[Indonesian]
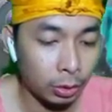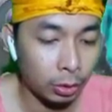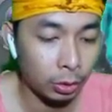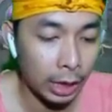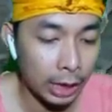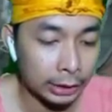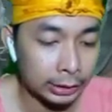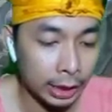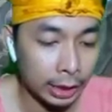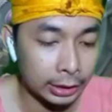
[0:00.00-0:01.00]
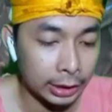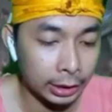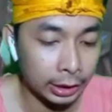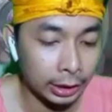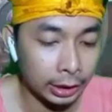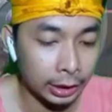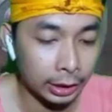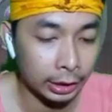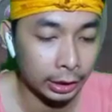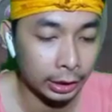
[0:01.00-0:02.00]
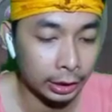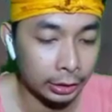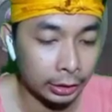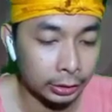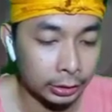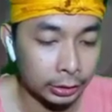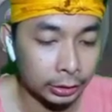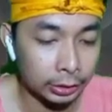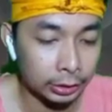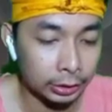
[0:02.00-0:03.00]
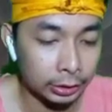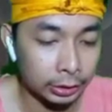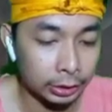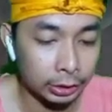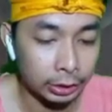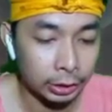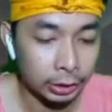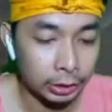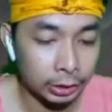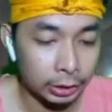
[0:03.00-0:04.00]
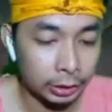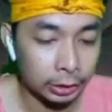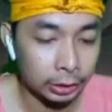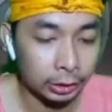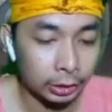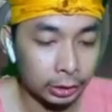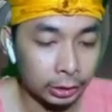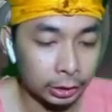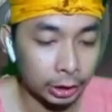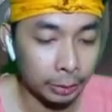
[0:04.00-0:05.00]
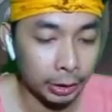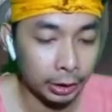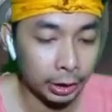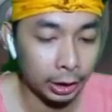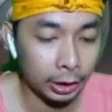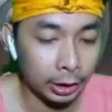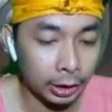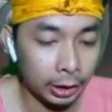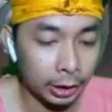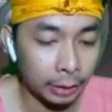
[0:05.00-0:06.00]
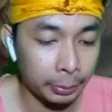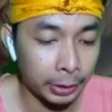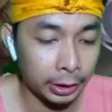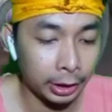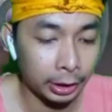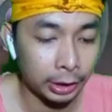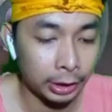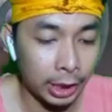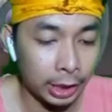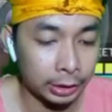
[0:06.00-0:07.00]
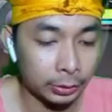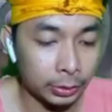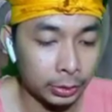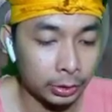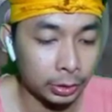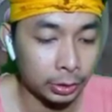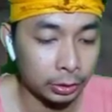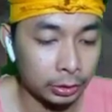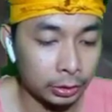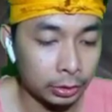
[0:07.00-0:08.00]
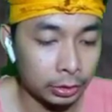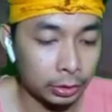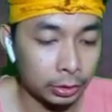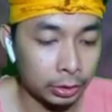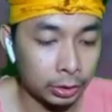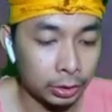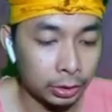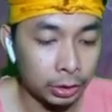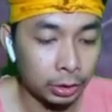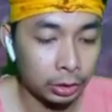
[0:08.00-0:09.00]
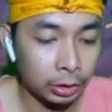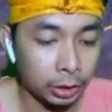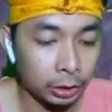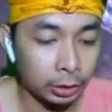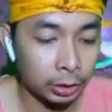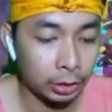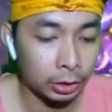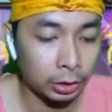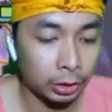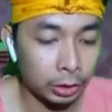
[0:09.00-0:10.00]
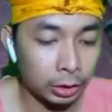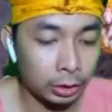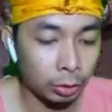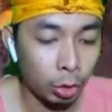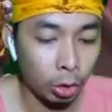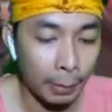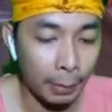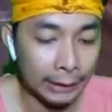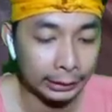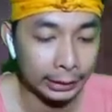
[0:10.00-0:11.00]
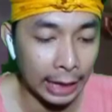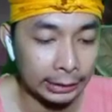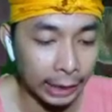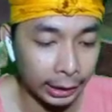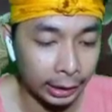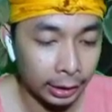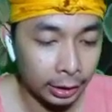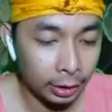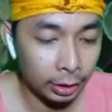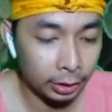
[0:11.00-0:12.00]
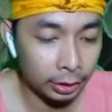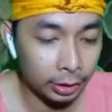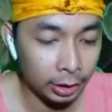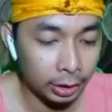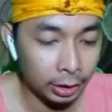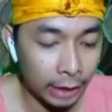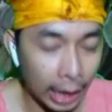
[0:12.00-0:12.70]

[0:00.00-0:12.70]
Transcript: hajar aja nih oh Oh, triple kill nih, triple kill aja, guys. Oh, oh. Ayo, Loh, kok gak mati ya, anjay? Gila.